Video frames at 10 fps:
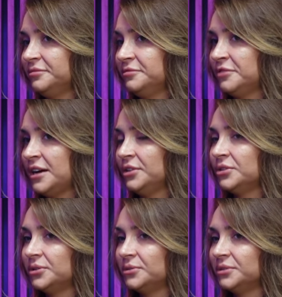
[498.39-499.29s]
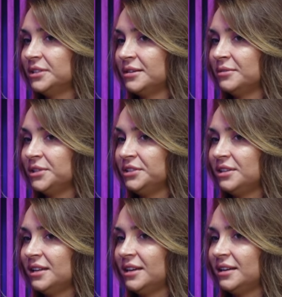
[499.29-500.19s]
fajną,
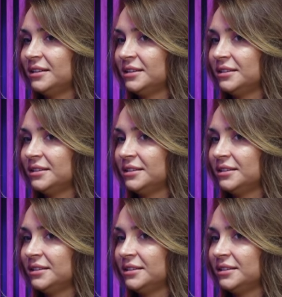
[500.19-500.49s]
myślę,